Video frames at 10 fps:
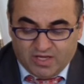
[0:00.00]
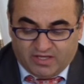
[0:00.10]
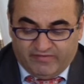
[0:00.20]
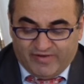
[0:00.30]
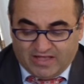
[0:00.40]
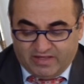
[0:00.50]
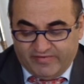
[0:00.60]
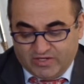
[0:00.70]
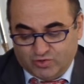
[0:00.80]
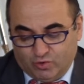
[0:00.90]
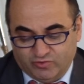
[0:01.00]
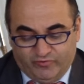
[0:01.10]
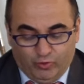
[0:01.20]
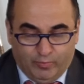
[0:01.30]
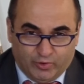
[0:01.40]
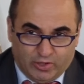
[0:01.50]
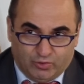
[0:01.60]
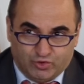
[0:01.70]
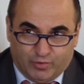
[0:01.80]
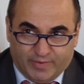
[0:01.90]
che vada verso lo sviluppo del
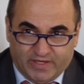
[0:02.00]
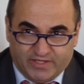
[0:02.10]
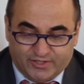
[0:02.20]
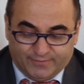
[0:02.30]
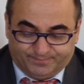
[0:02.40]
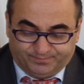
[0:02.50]
nostro Paese.